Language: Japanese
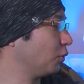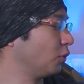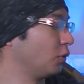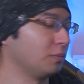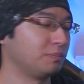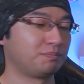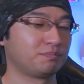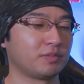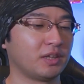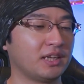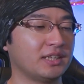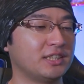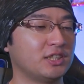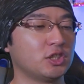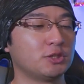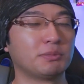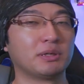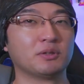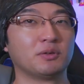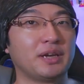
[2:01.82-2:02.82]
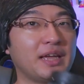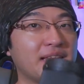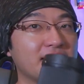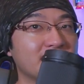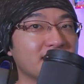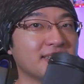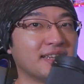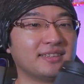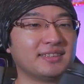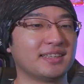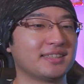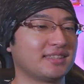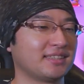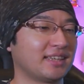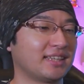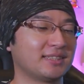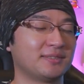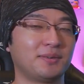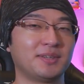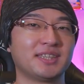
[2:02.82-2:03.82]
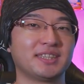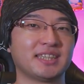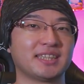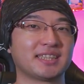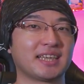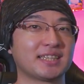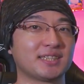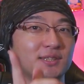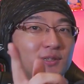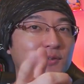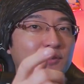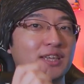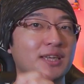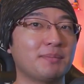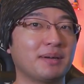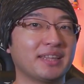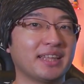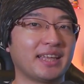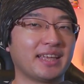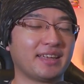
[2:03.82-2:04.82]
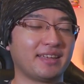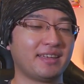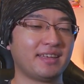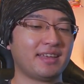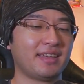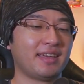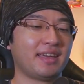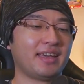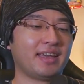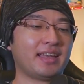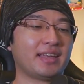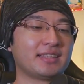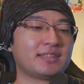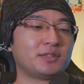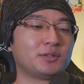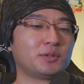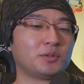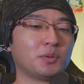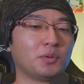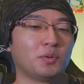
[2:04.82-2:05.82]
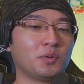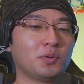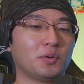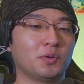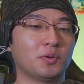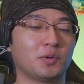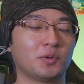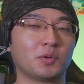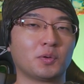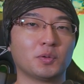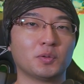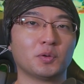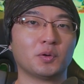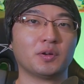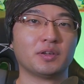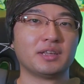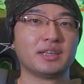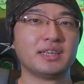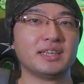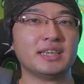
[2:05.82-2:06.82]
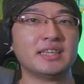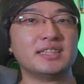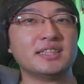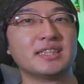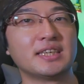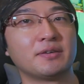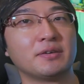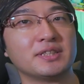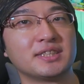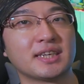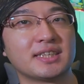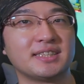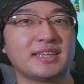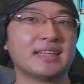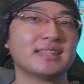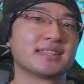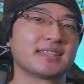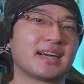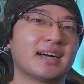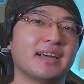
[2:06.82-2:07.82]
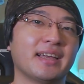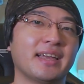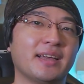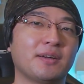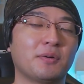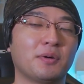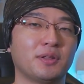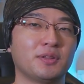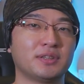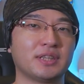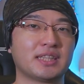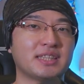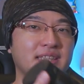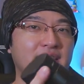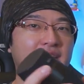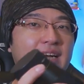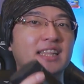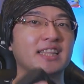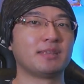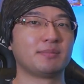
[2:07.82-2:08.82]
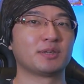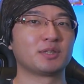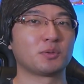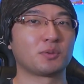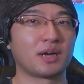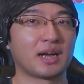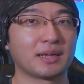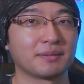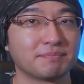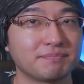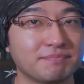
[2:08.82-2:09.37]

のシグマのレンズなんですが、それじゃね、早速今ね、えー、っと、この1018レンズが、えー、これとね、付け替えてみましょうか。